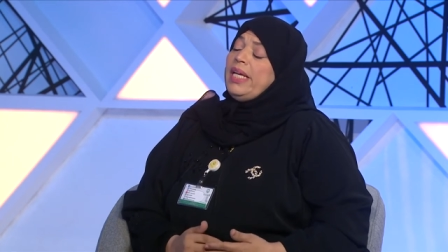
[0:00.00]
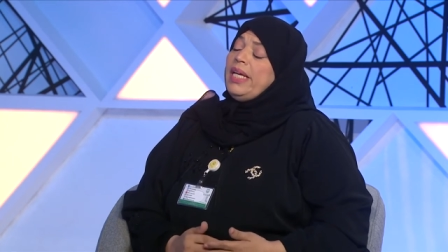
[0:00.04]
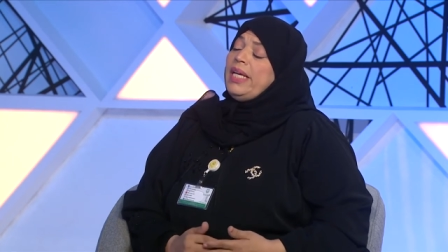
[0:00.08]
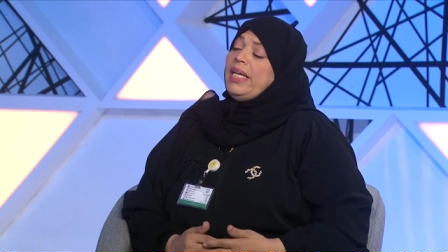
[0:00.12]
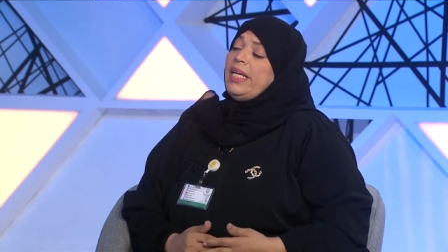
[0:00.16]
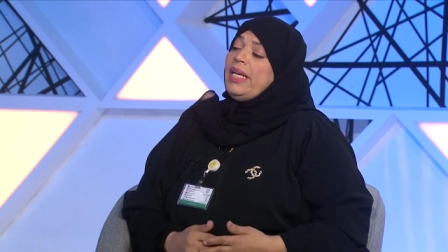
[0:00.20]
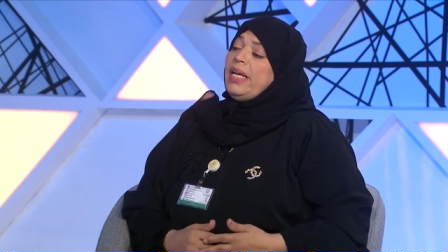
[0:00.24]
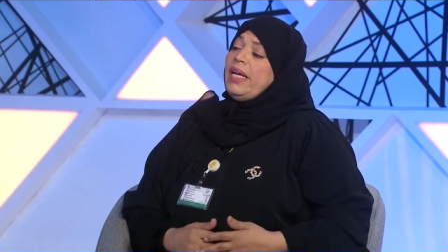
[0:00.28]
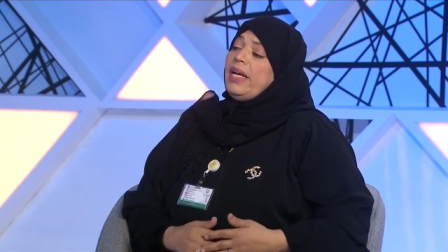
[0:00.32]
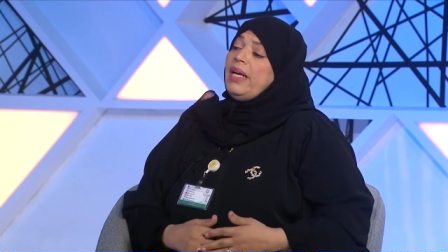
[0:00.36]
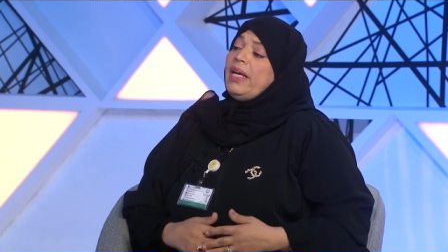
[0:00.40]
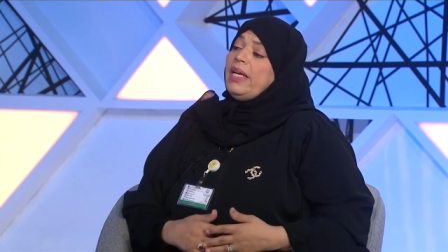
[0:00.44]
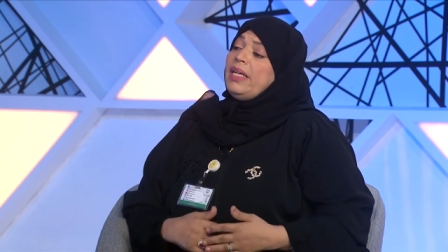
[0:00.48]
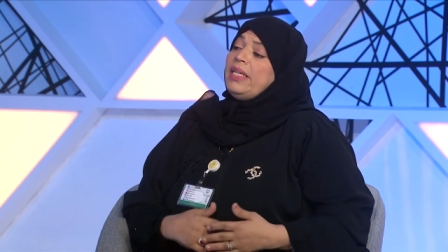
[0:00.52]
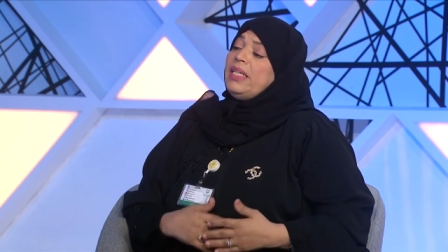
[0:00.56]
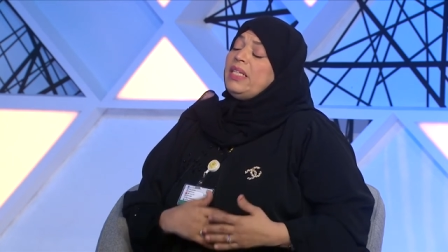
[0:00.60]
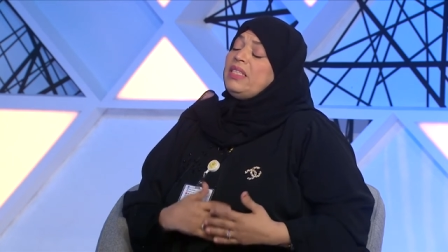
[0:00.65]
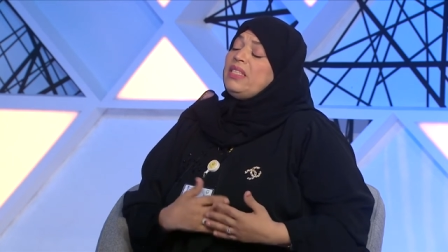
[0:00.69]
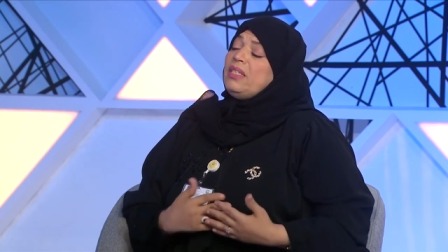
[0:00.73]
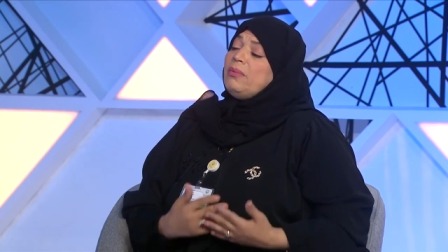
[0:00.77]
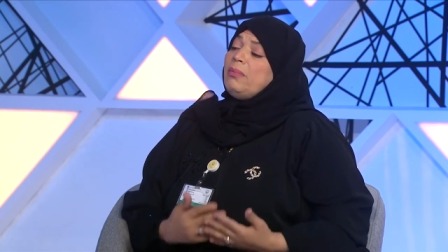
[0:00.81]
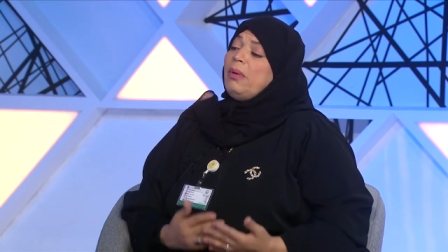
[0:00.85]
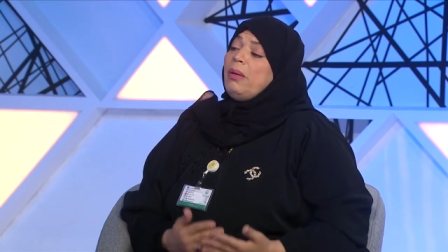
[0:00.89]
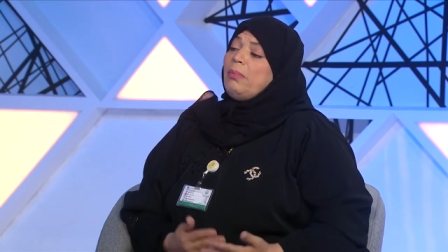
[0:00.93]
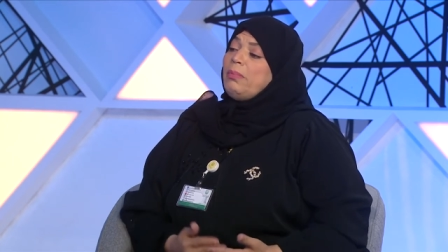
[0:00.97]
إلى
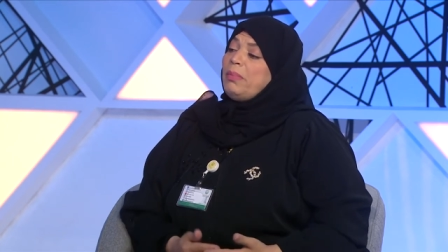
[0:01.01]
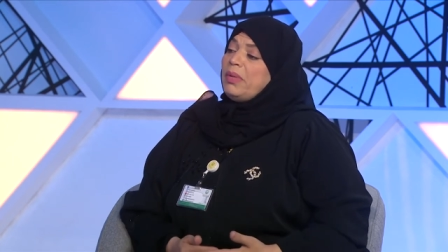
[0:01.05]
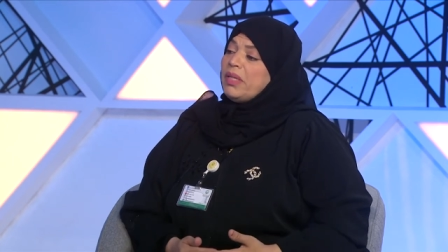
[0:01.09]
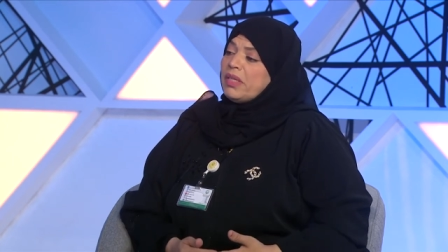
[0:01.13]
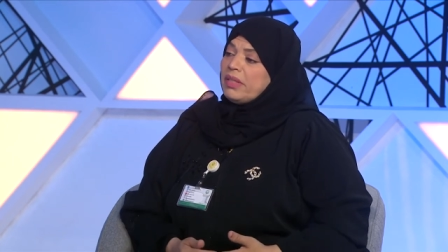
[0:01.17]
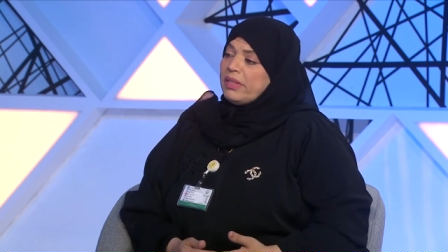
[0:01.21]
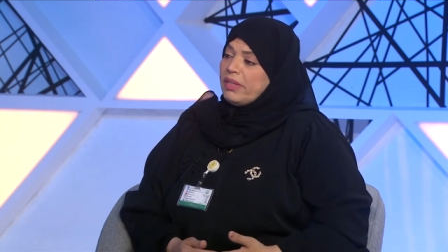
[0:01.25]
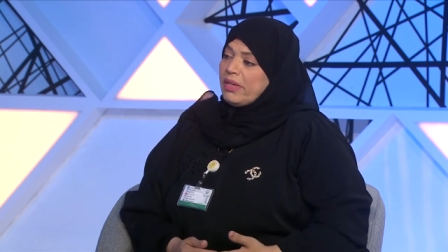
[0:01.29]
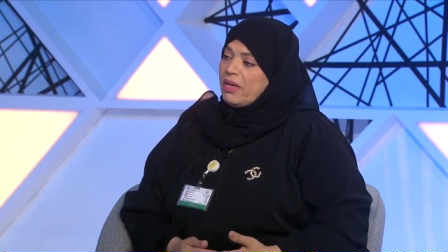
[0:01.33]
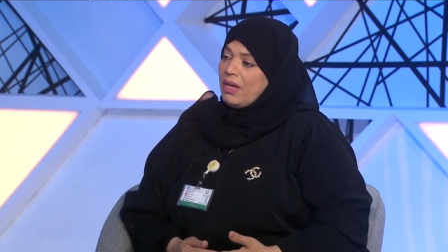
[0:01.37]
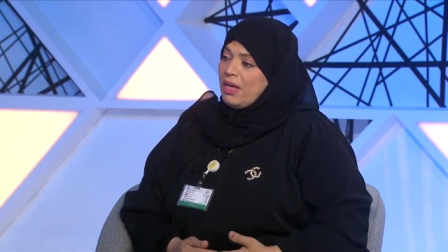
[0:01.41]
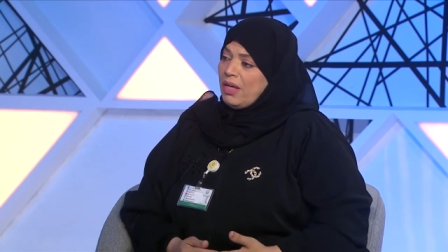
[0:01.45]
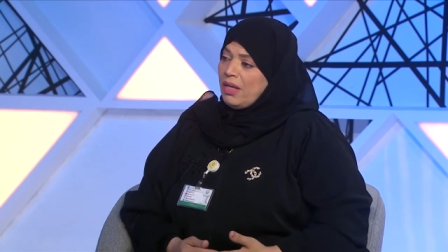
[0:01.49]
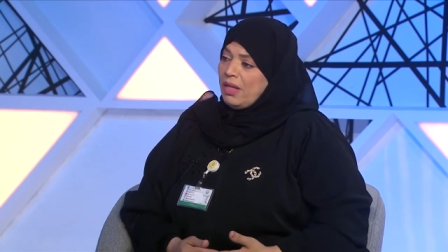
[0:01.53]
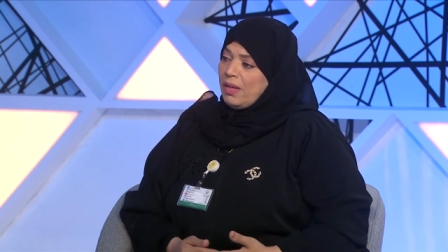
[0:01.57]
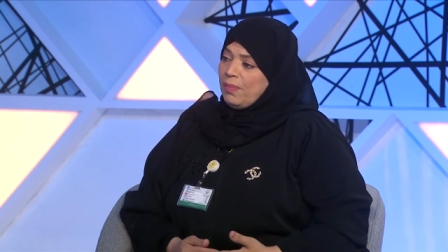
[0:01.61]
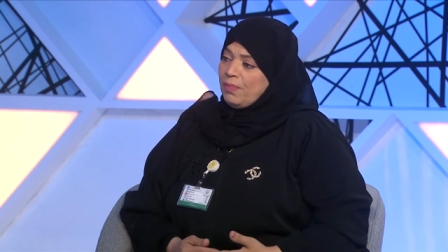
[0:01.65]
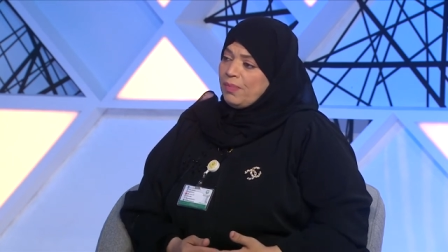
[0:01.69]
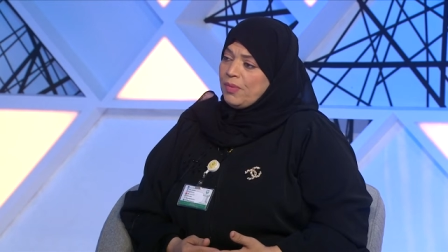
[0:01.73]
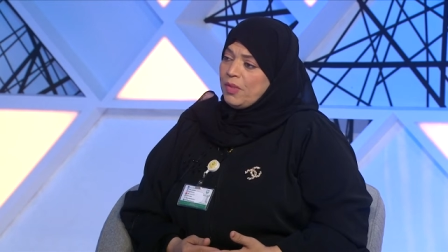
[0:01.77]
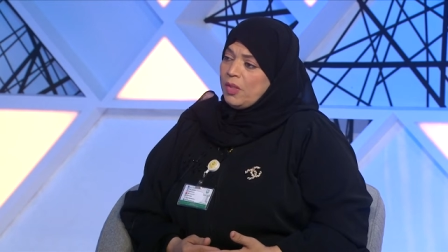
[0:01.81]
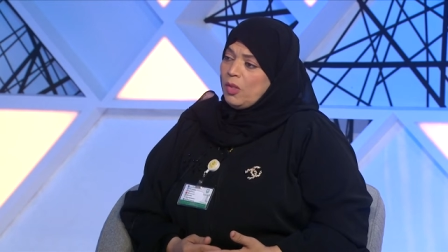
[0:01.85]
الاهتمام بالقراءة